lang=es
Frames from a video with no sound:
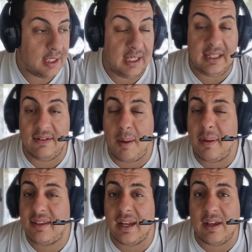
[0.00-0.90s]
Y te va a
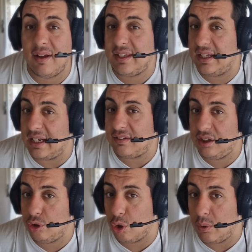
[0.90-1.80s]
pasar que vas a ganar
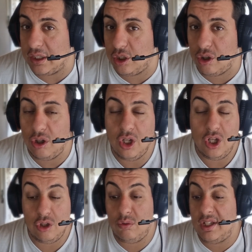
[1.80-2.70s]
5-4
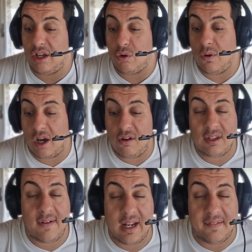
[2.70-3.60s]
y un día los jugadores no
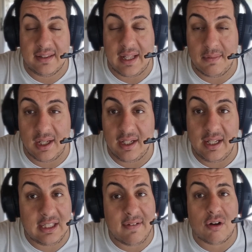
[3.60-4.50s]
se van a levantar bien
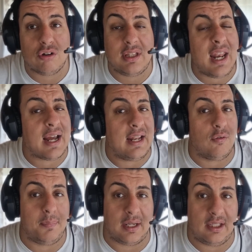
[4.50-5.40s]
y te va a costar ganar
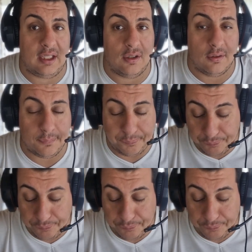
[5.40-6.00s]
un partido.